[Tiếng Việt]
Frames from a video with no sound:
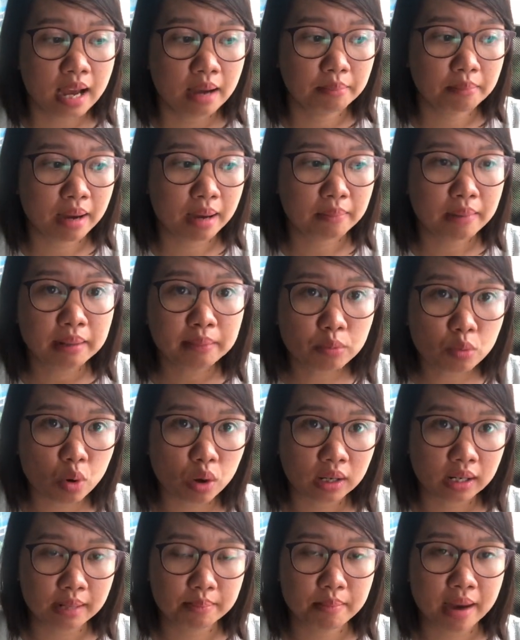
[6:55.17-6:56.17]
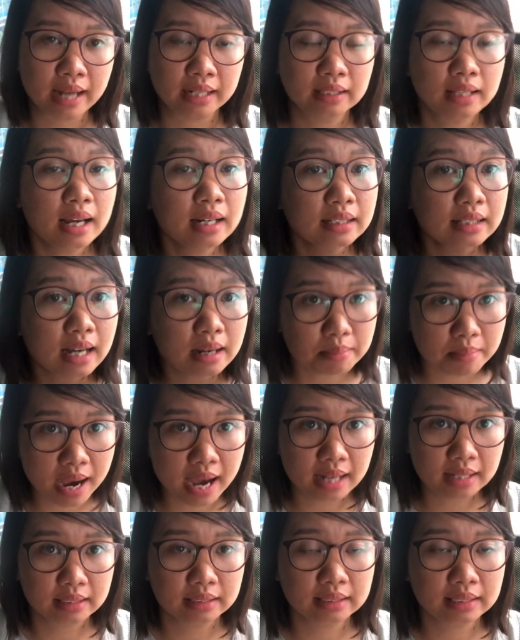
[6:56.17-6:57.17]
mà bắt buộc bản thân các
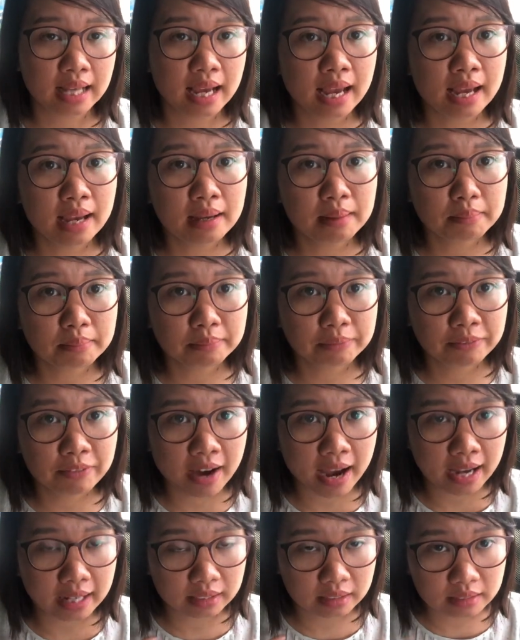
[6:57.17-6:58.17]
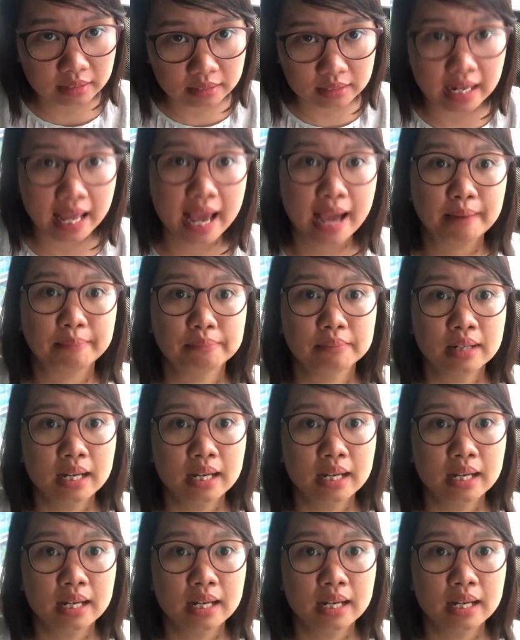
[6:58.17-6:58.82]
bạn sẽ phải tự làm,